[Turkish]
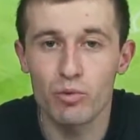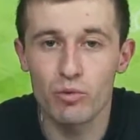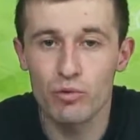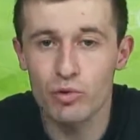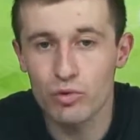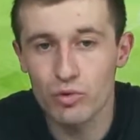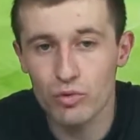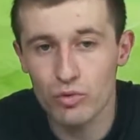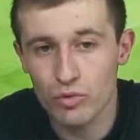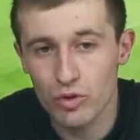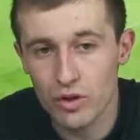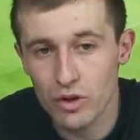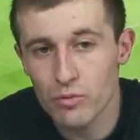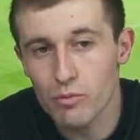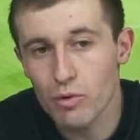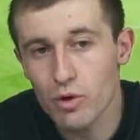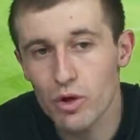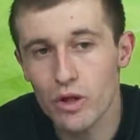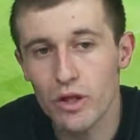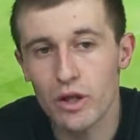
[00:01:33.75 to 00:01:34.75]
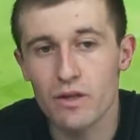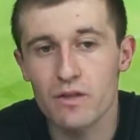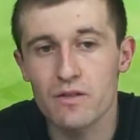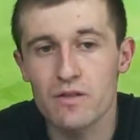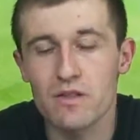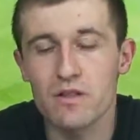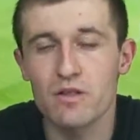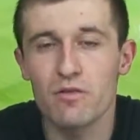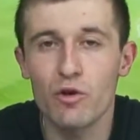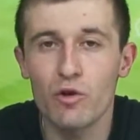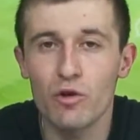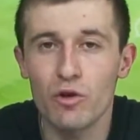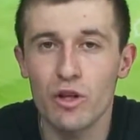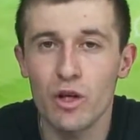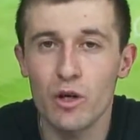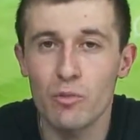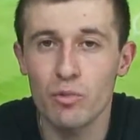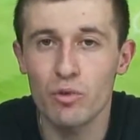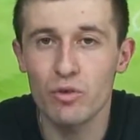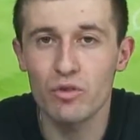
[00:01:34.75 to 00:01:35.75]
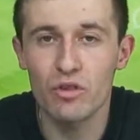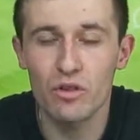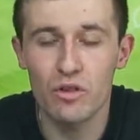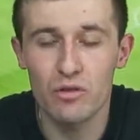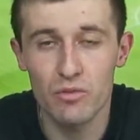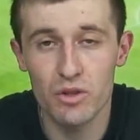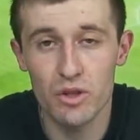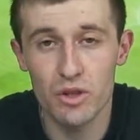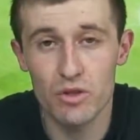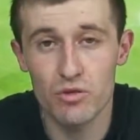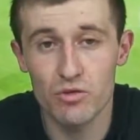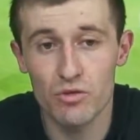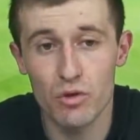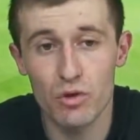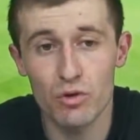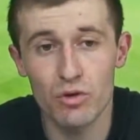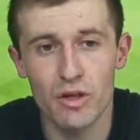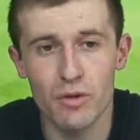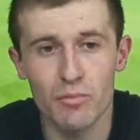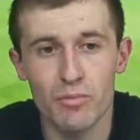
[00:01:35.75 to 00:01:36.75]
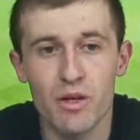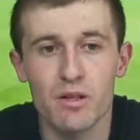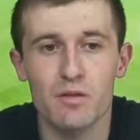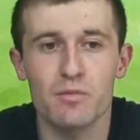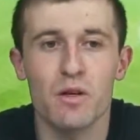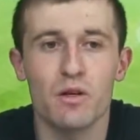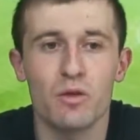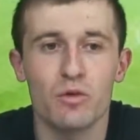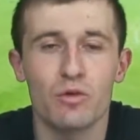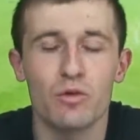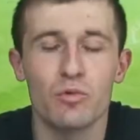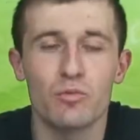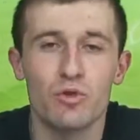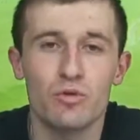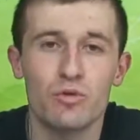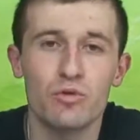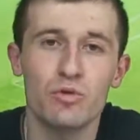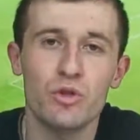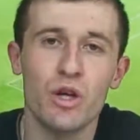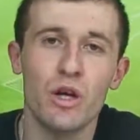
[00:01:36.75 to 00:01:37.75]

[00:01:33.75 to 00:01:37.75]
bütün hani böyle zirveye oynayan büyük takımlar için zorlu deplasmanlar olmuştur.